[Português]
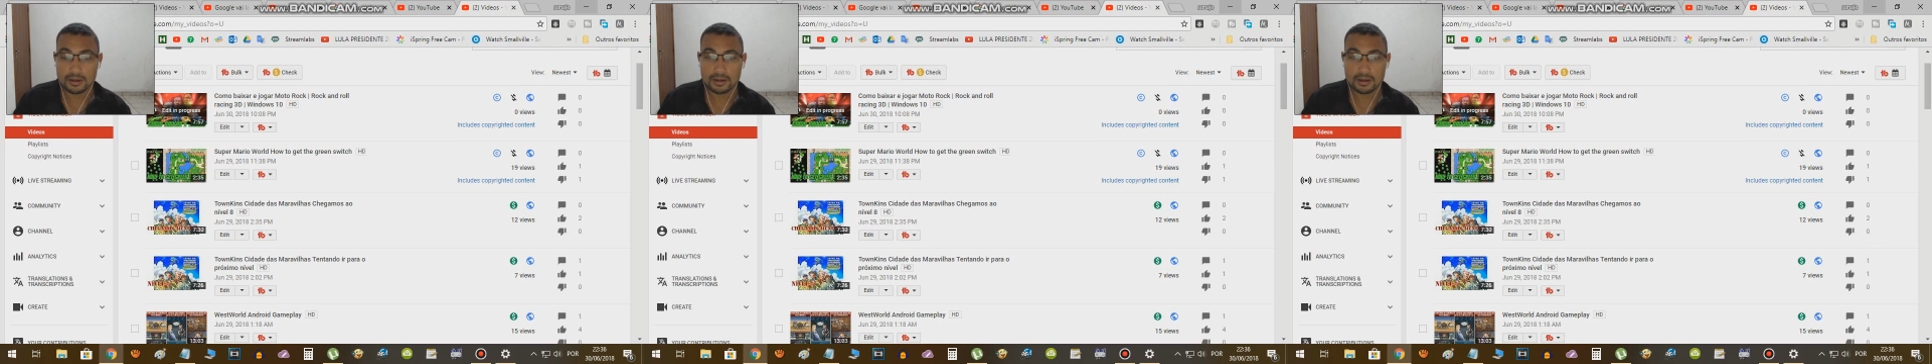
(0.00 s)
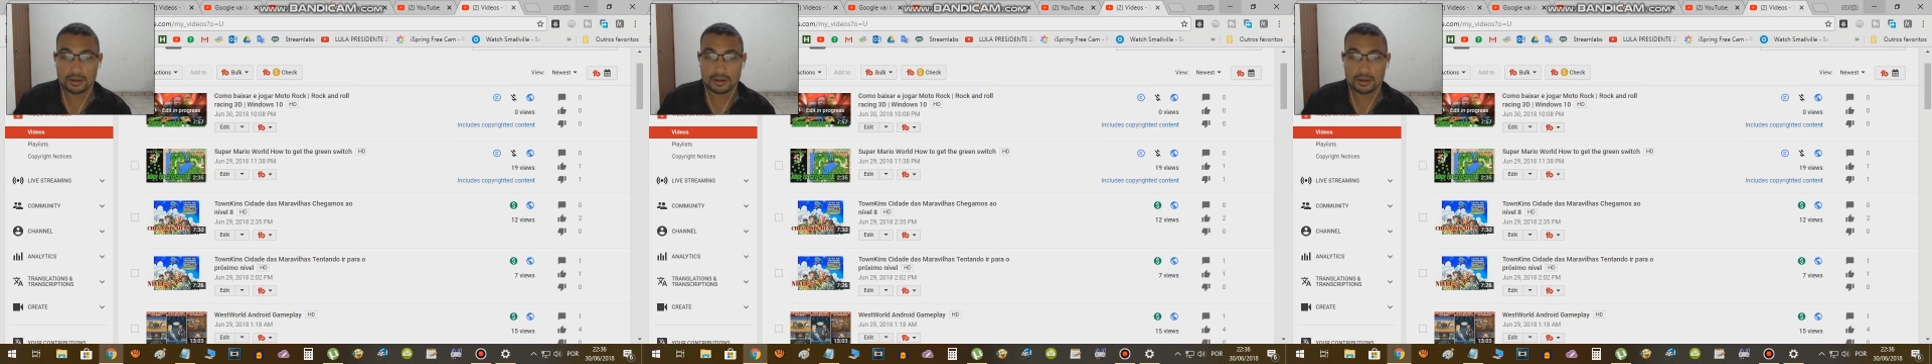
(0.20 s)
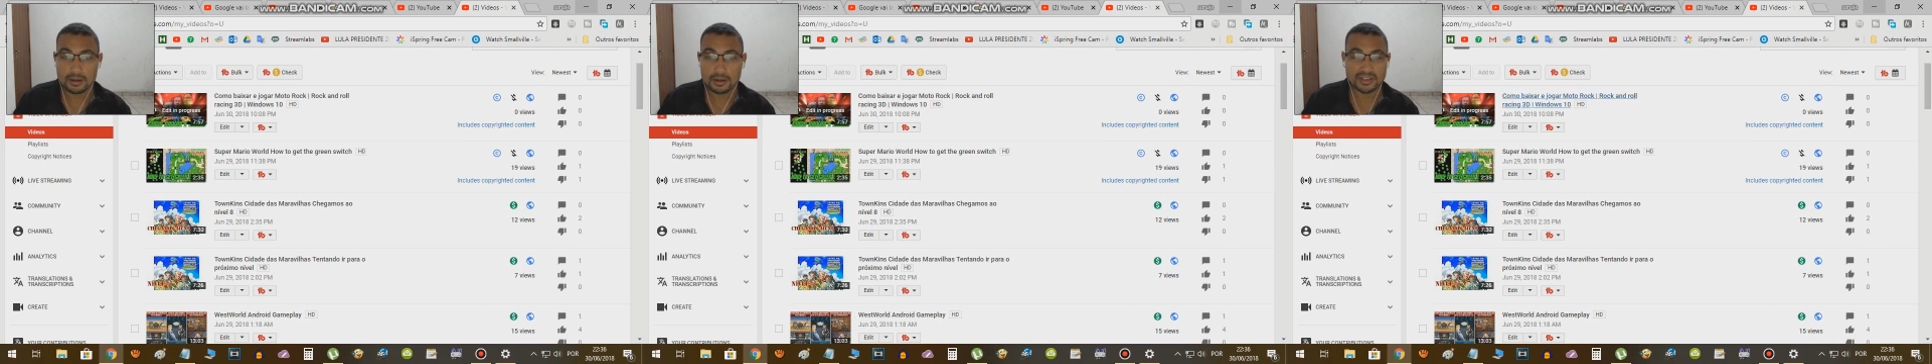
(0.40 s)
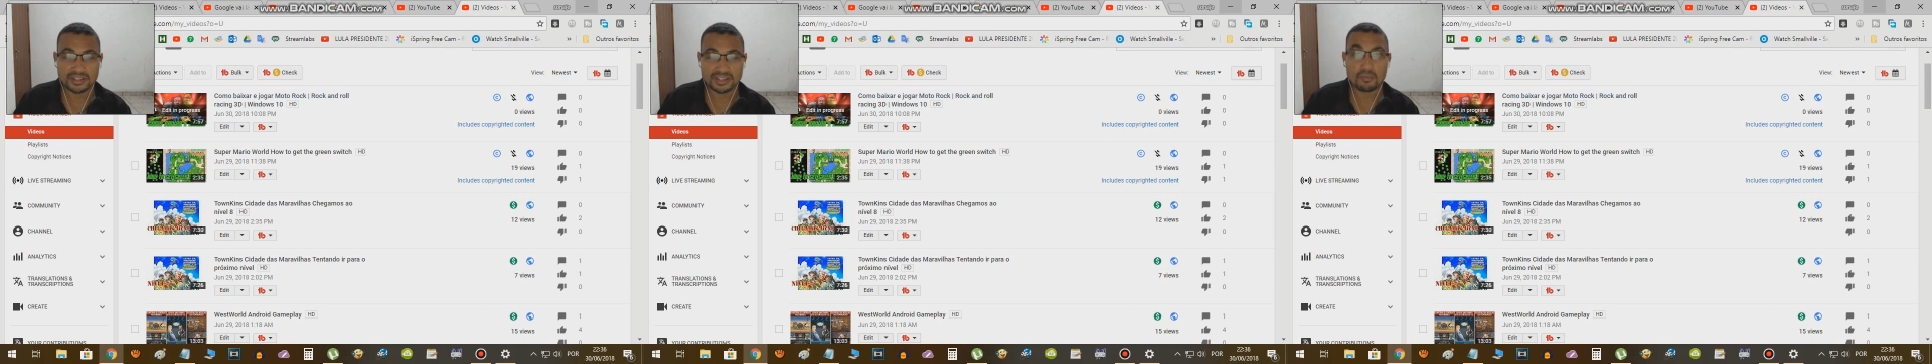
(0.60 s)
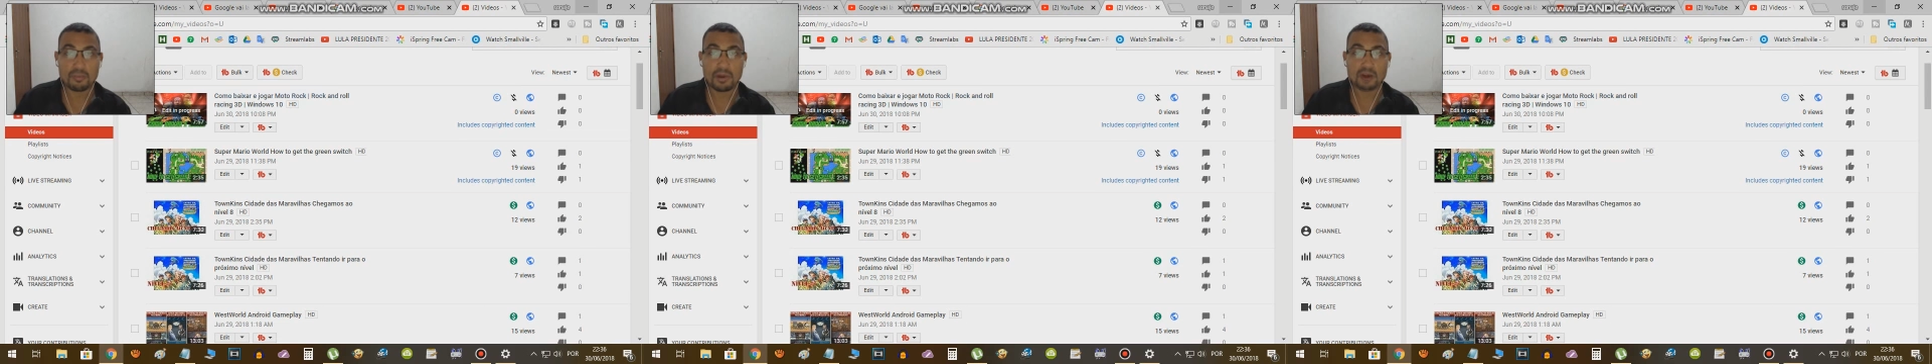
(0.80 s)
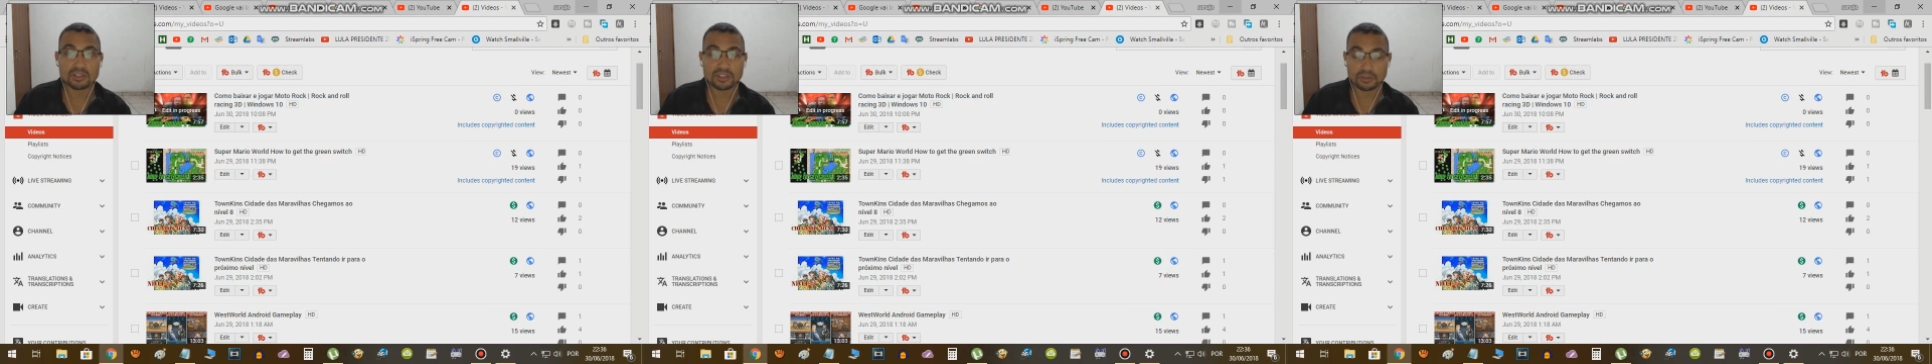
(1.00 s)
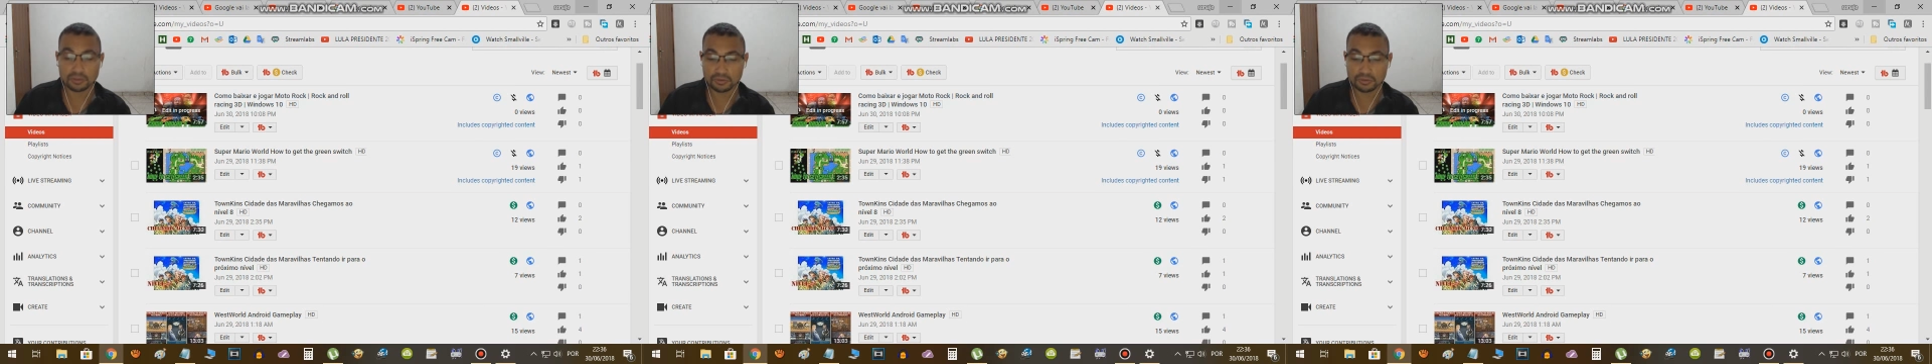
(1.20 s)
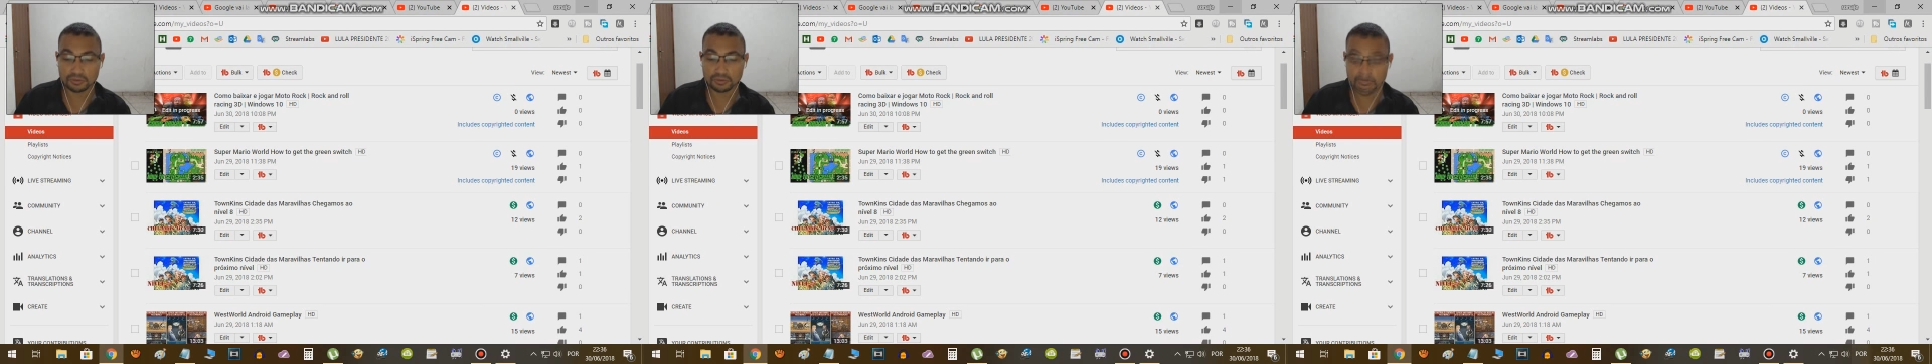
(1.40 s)
Então a gente vai dar uma pausa
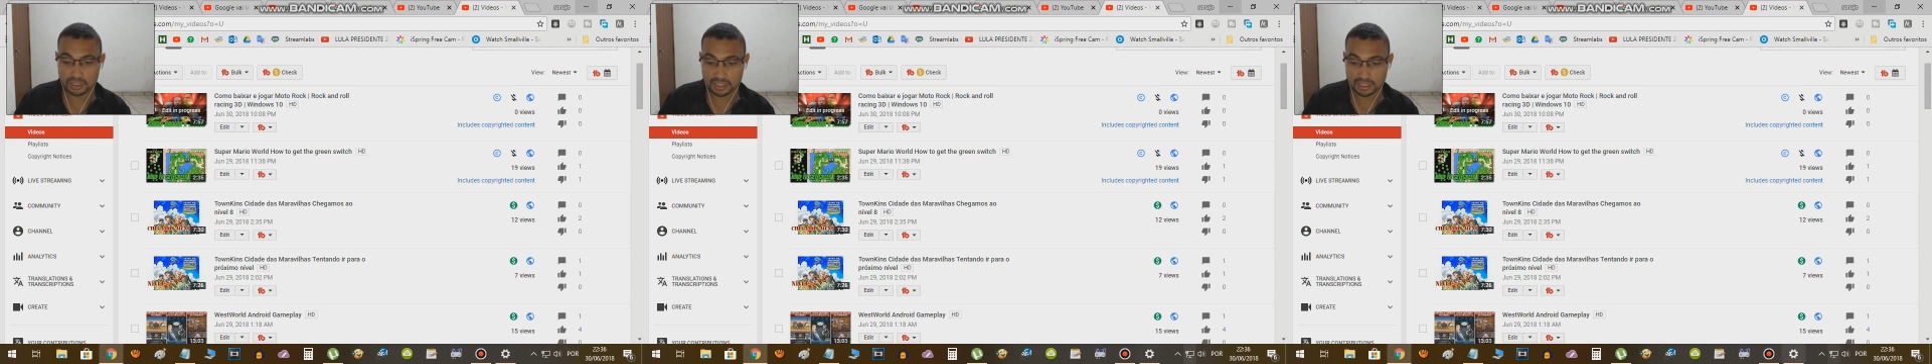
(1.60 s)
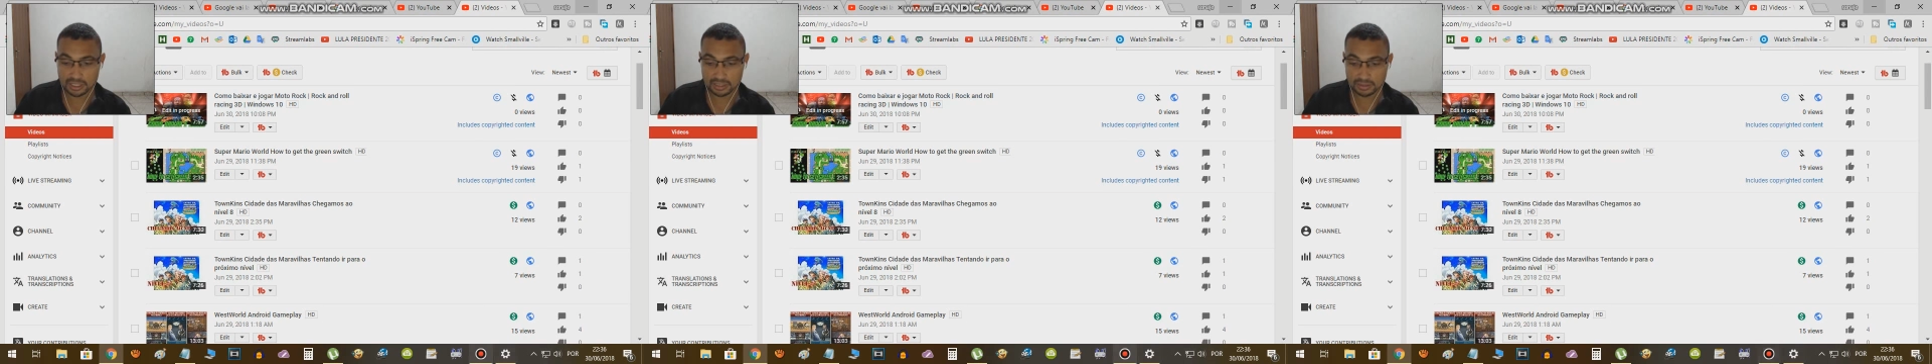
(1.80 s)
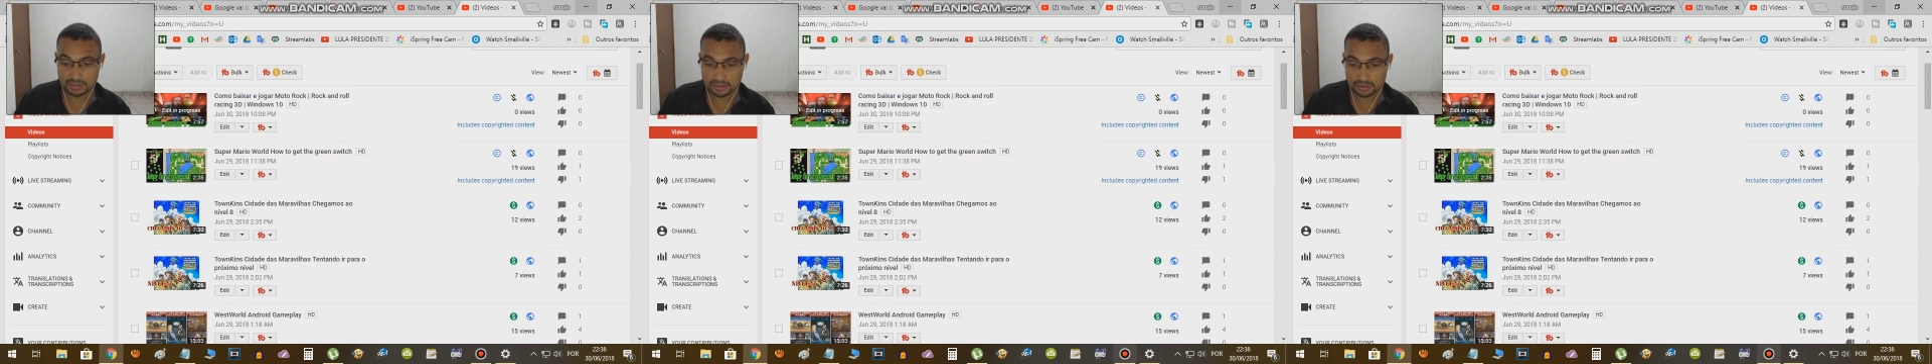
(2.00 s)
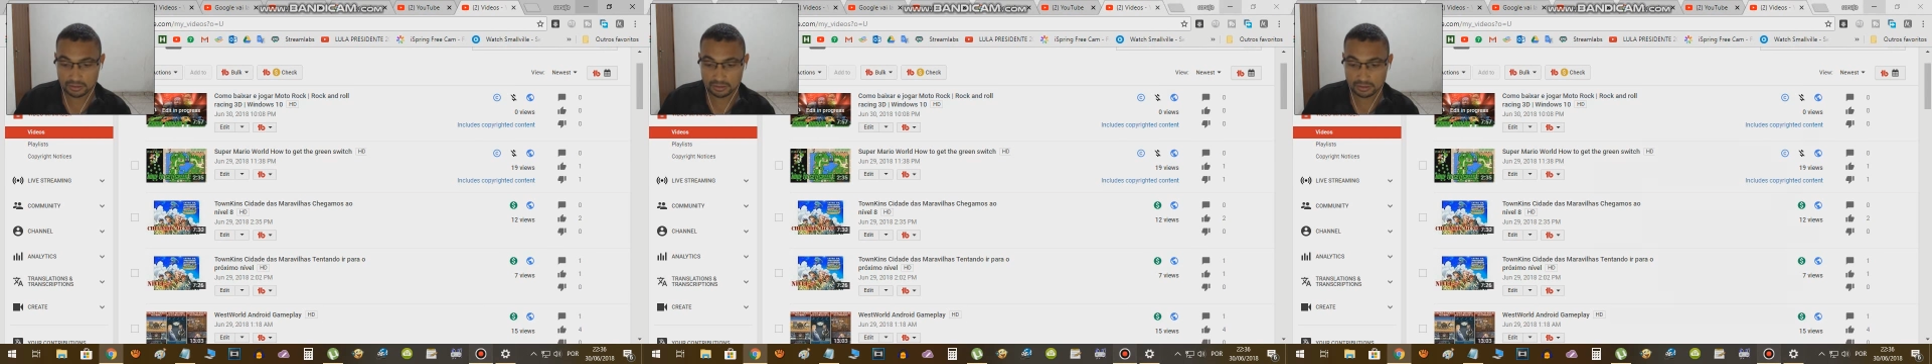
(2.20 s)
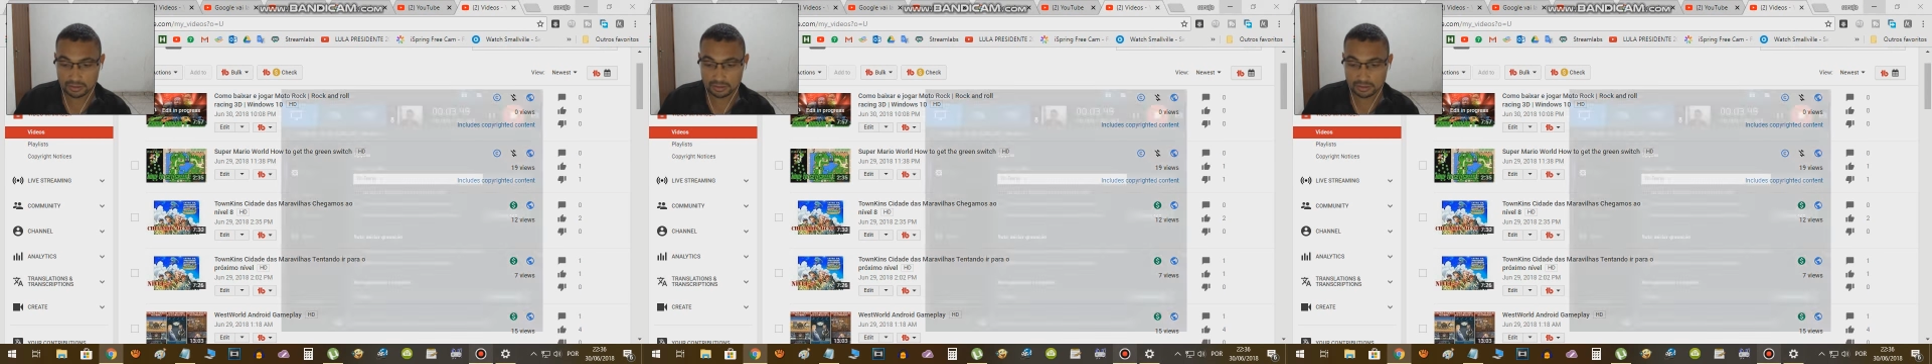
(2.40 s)
no vídeo aqui, tá?